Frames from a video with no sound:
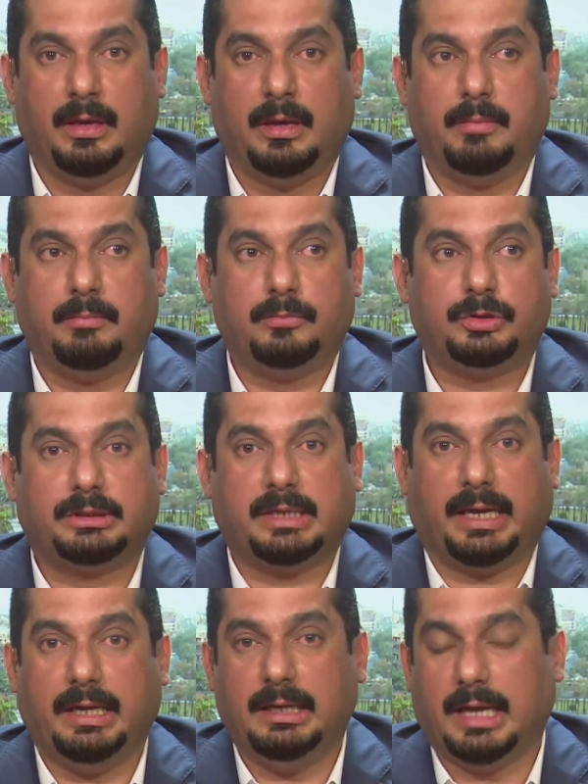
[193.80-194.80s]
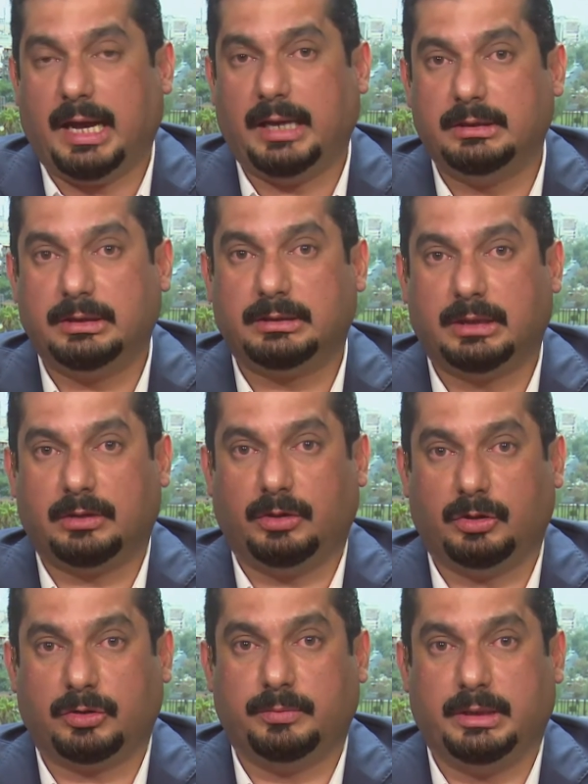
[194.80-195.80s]
مستحيل أحد يقدر
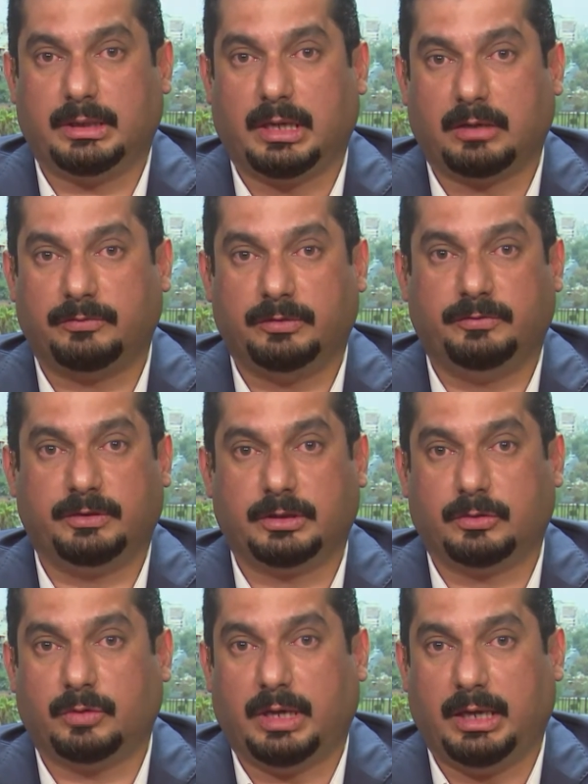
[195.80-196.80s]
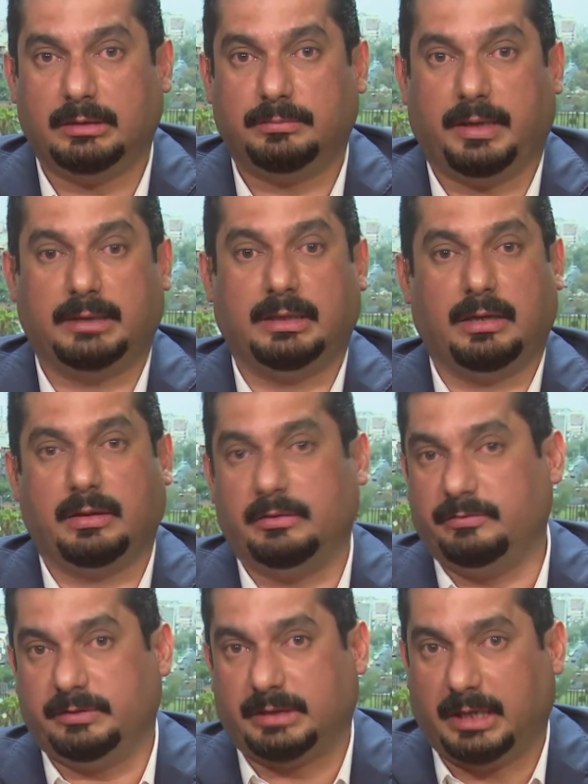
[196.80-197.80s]
يحكم العراق في فكر واحد بعد هذا
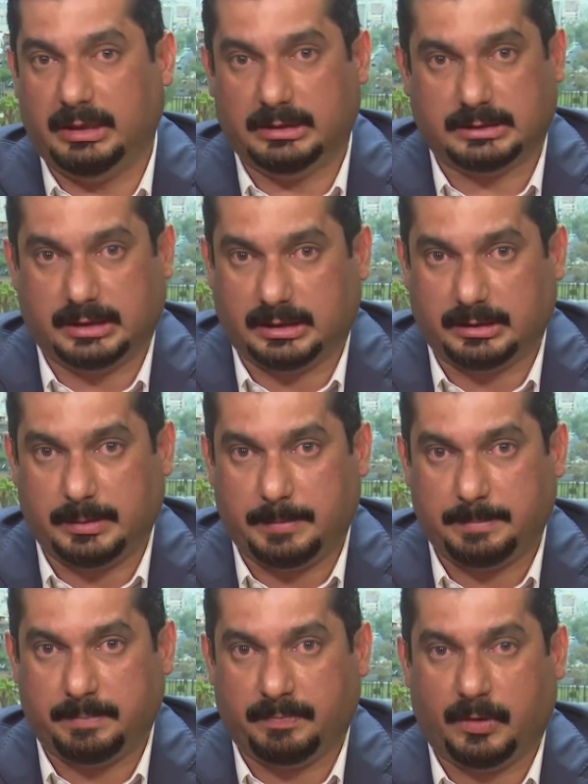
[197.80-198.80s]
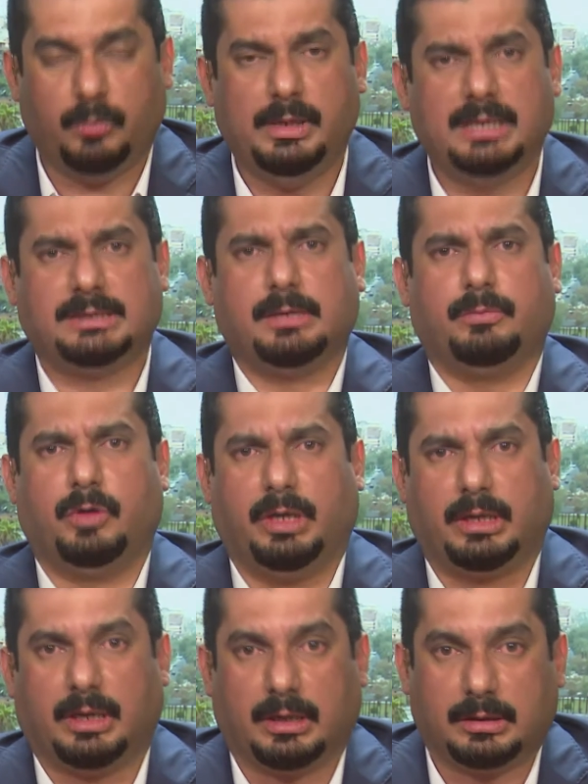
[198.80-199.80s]
الانفتاح اللي صار هو ليه سموه
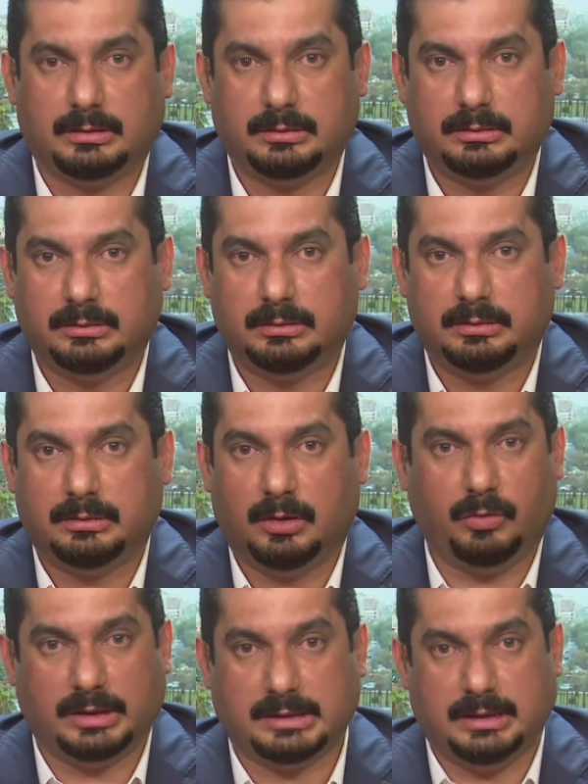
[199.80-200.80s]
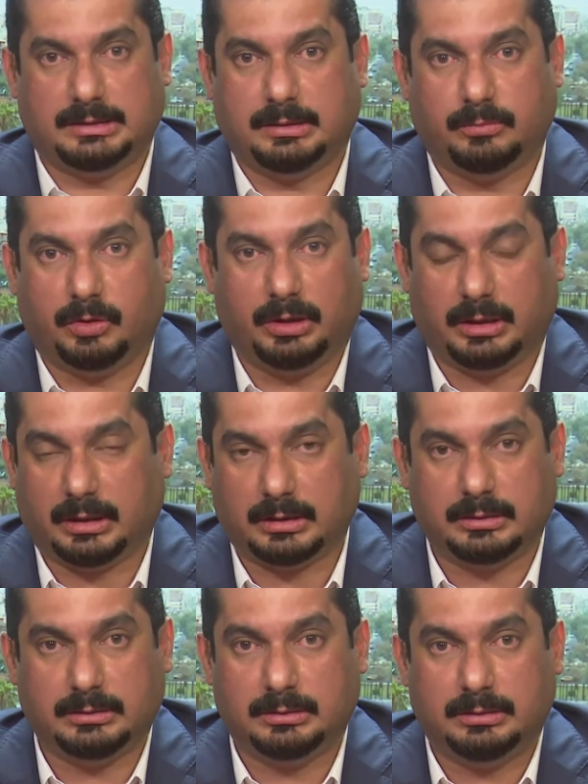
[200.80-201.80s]
عراق هو أصلا ليه سموه عراق
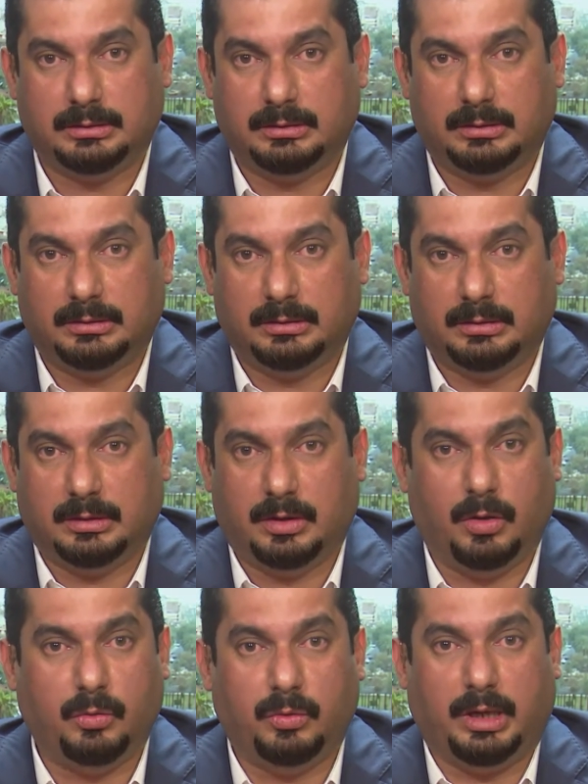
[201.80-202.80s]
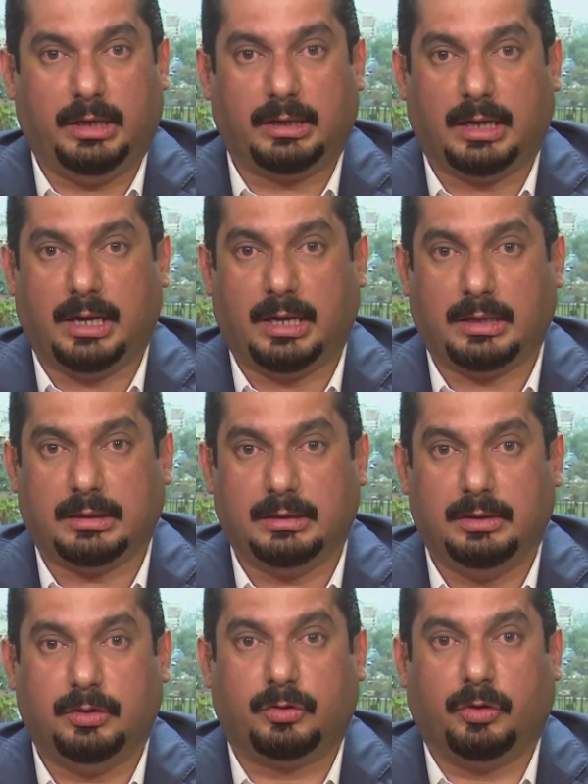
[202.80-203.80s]
هو عراق
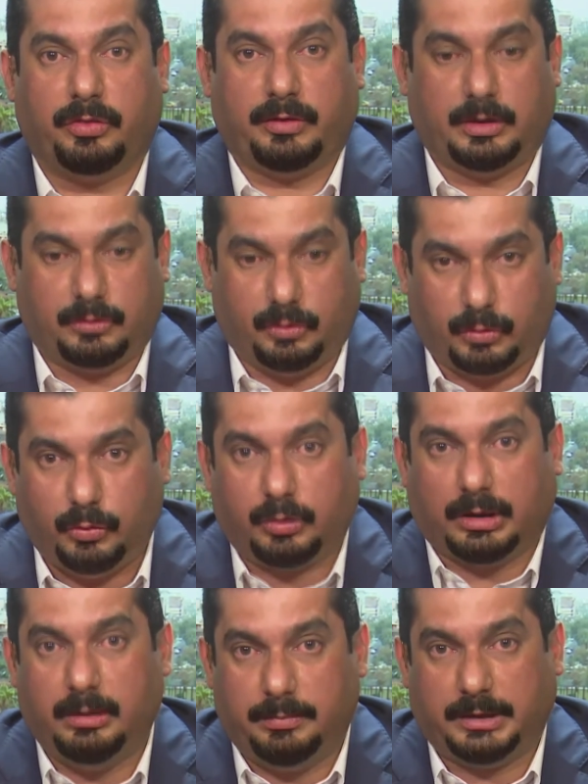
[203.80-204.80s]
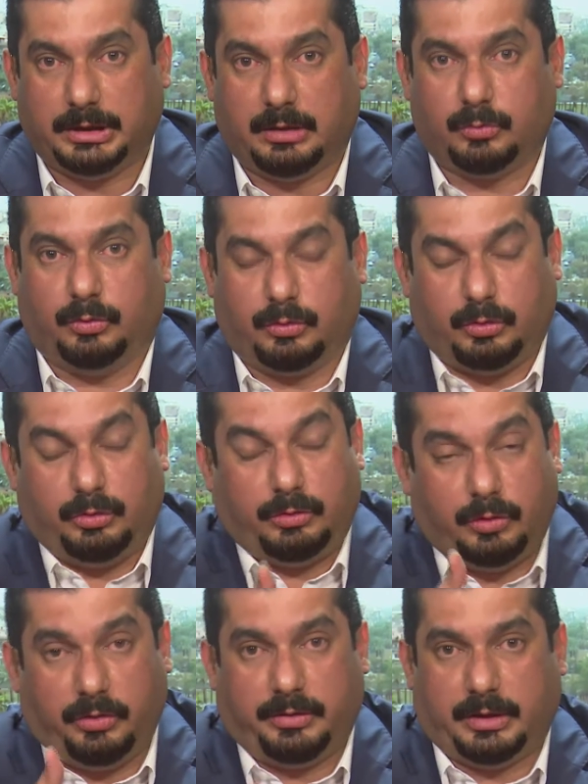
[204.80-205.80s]
لكثرة عروق البشر
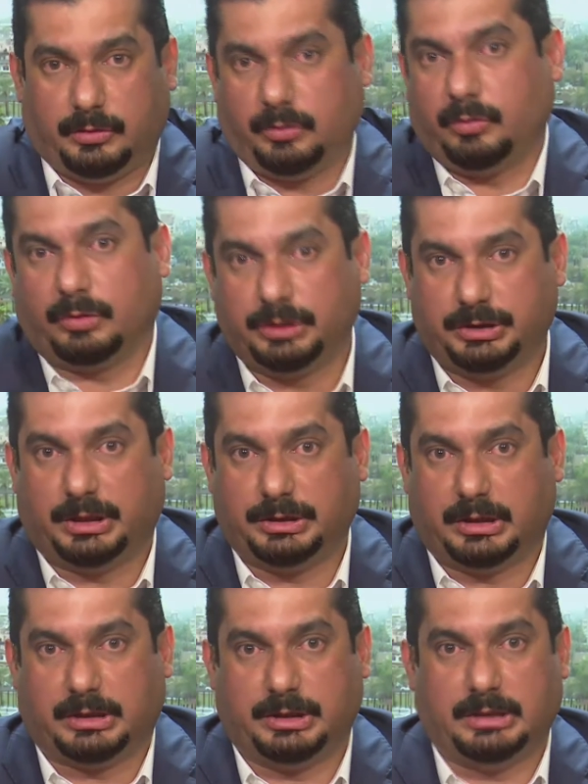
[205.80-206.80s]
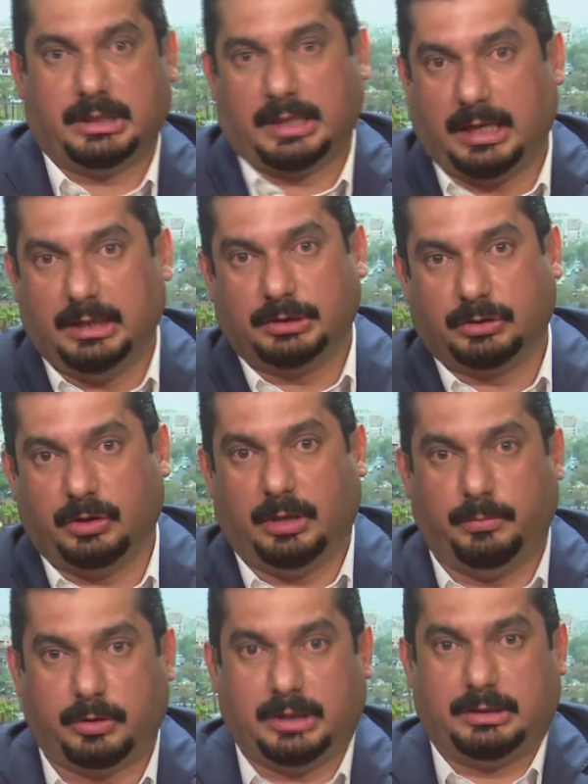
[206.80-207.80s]
وكثرة عروق الشجر شجر خلصوها
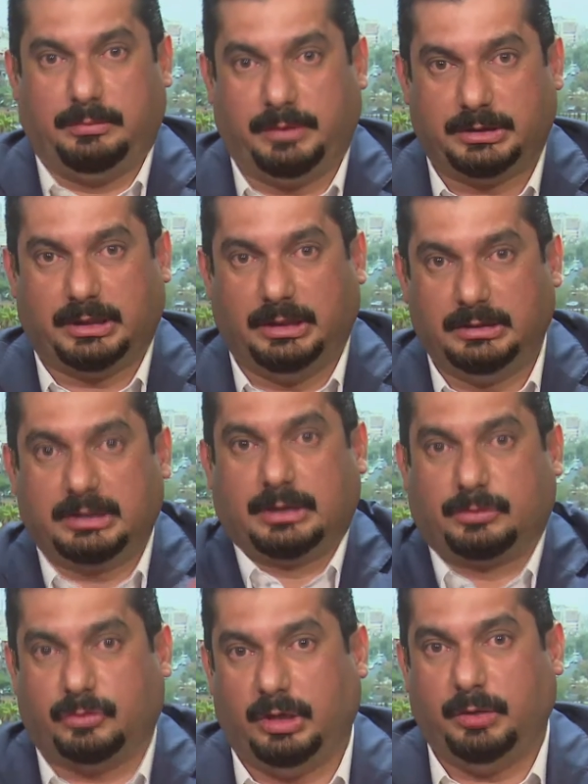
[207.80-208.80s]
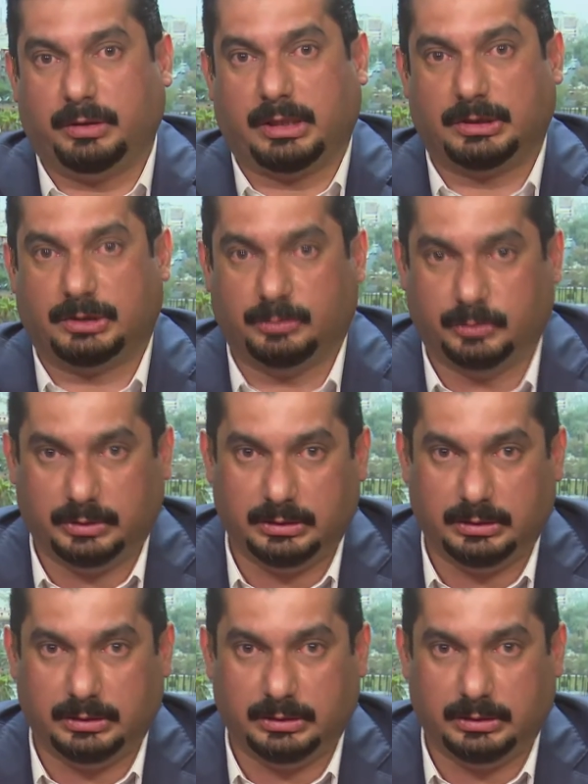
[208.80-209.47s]
بقت البشر يقطعوها ويقسموها